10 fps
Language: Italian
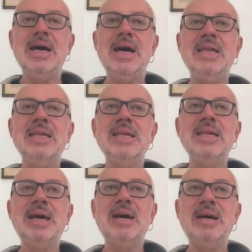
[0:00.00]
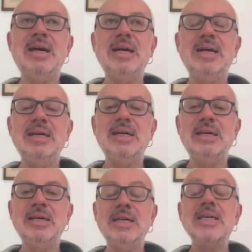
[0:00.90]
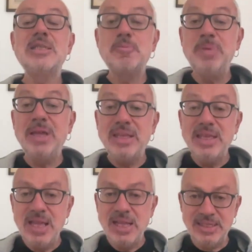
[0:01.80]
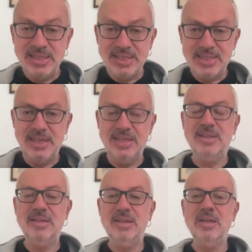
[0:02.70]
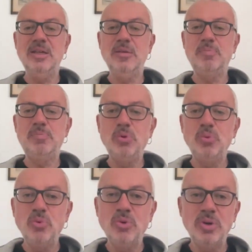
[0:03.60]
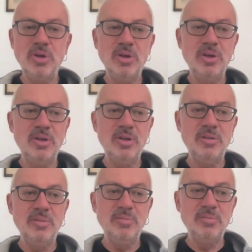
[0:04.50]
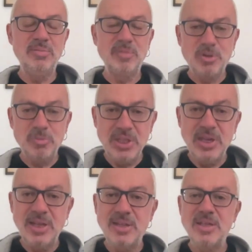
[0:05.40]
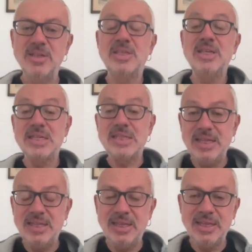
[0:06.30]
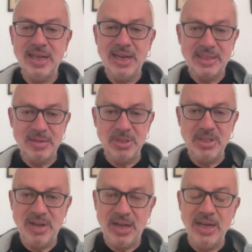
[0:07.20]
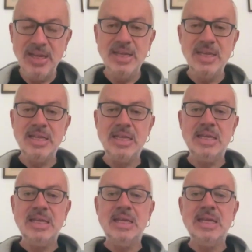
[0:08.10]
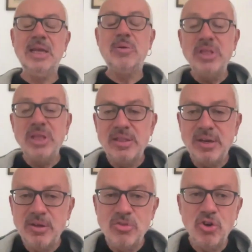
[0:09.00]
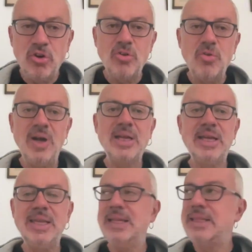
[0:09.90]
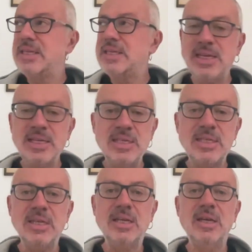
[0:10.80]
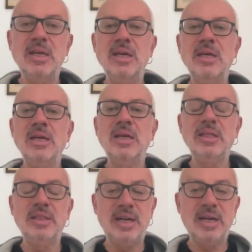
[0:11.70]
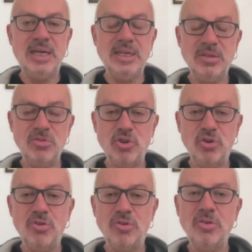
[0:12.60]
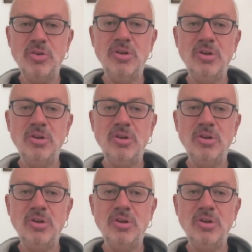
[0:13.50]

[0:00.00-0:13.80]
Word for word: alla eh, esperienza eh, più, eh, come dire, eh, sinestetica dell'arte medievale e quindi entrano in gioco anche gli altri sensi, eh, entra in gioco